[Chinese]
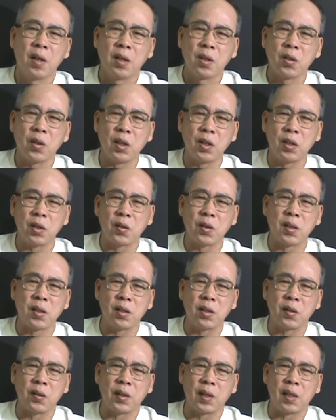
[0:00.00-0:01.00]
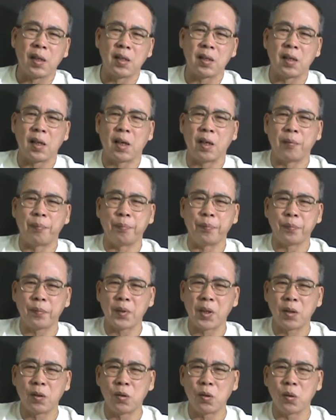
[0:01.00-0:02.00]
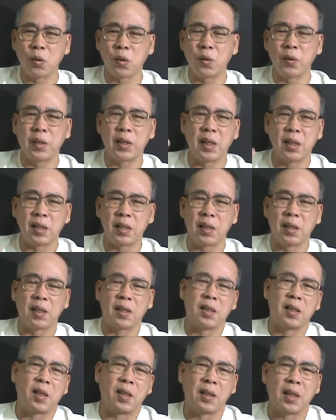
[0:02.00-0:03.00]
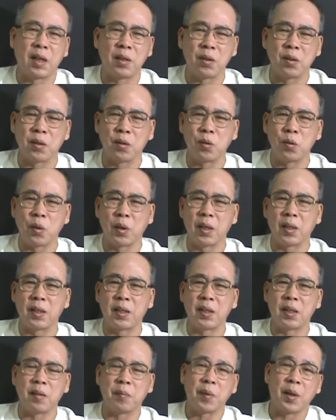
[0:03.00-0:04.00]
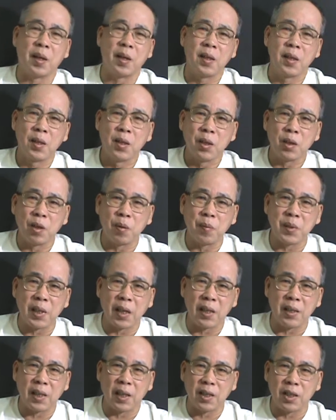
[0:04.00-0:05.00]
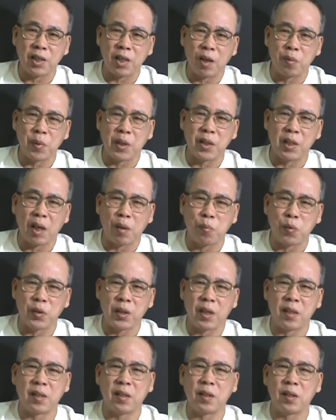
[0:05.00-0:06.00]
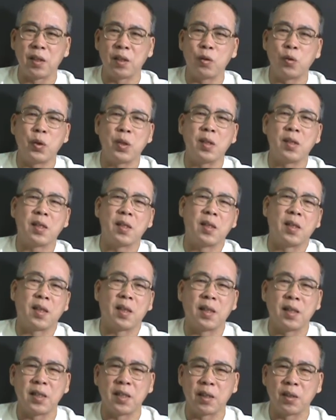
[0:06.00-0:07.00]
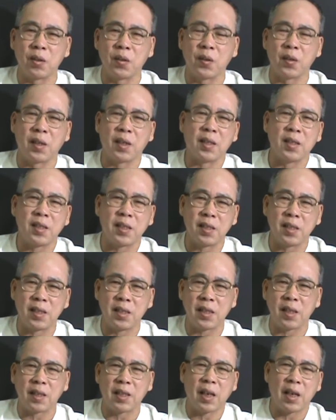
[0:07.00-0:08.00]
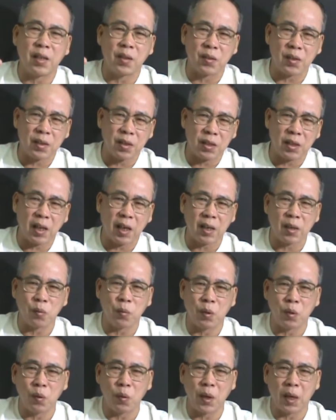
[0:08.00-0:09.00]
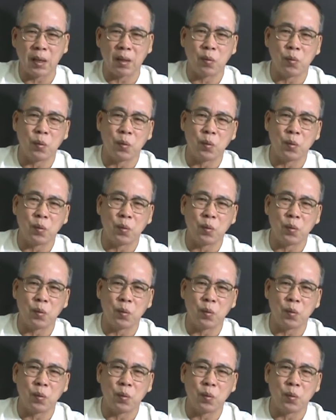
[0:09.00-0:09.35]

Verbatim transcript: 所以一九四九年的时候，中共建政的时候，他就做了一些什么？我们常常讲小米加步枪是是军事的行动哈，实际上他还有其他的文化的